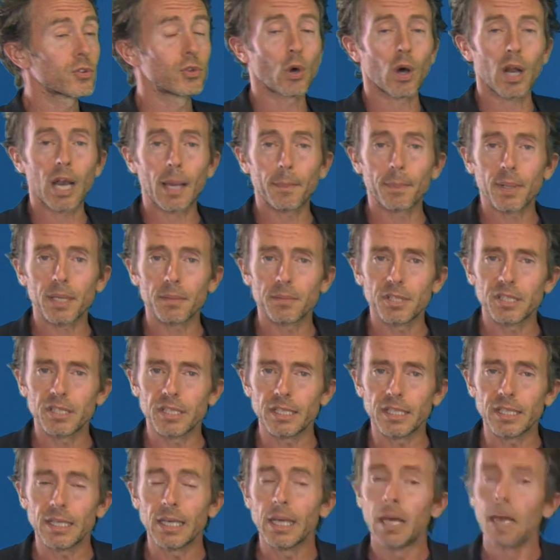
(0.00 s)
Dans
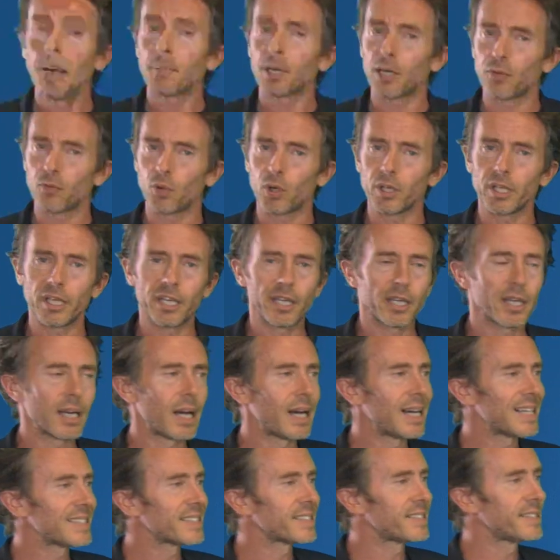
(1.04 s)
l'après-midi, prévoyez
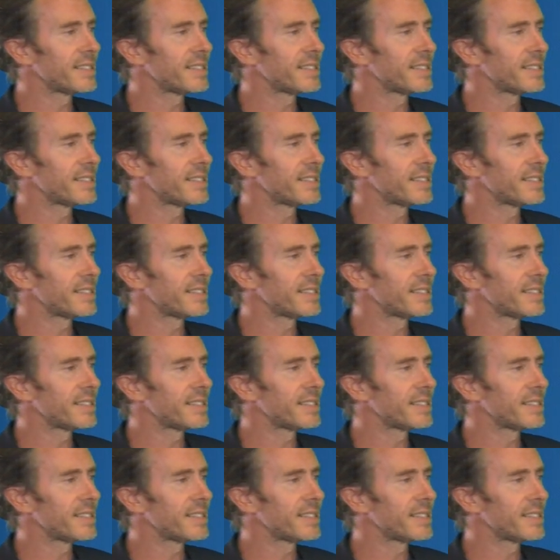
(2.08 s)
ainsi